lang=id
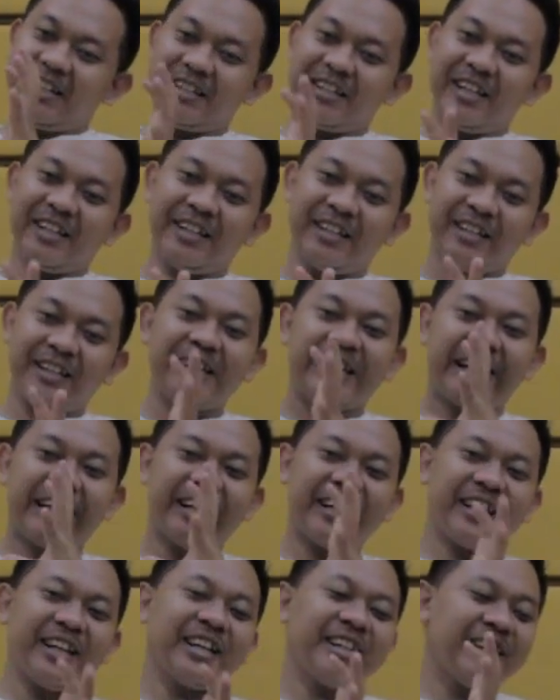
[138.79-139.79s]
Dan
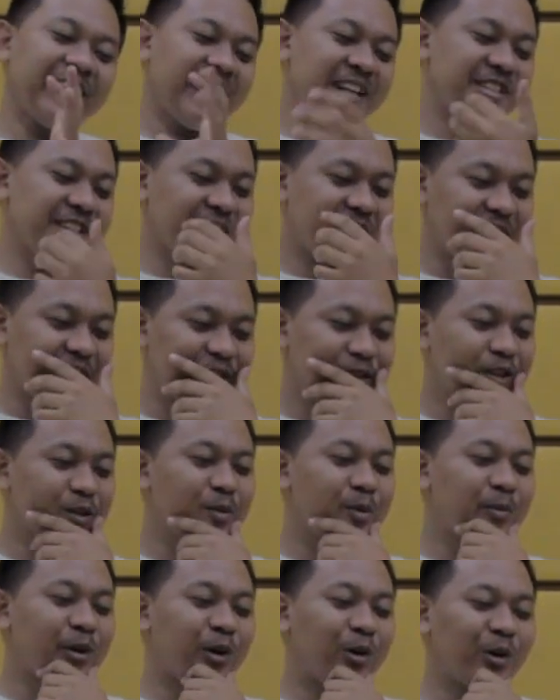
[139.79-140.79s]
lirik yang dihasilkan itu
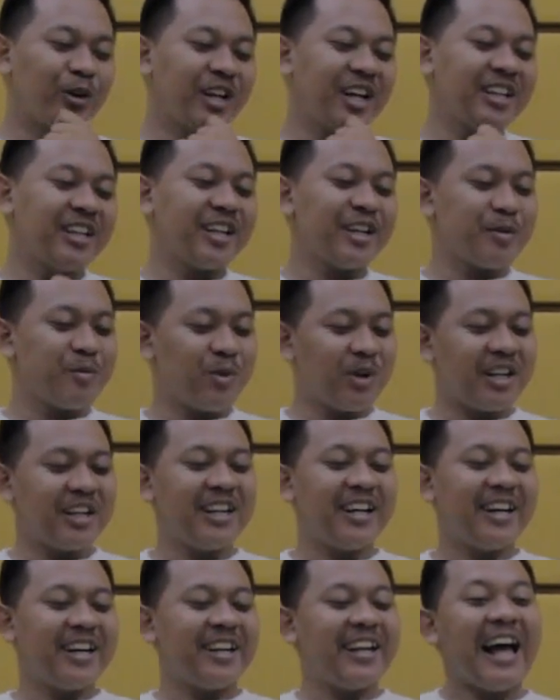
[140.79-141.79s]
lebih menggoda dari buah
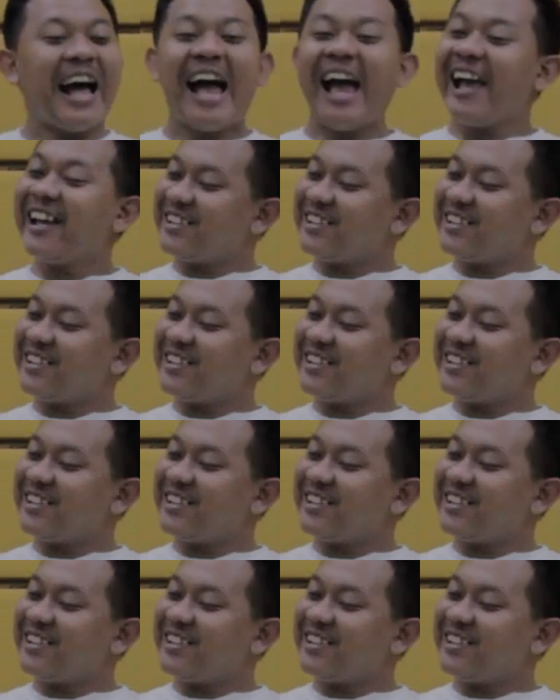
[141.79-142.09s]
dada.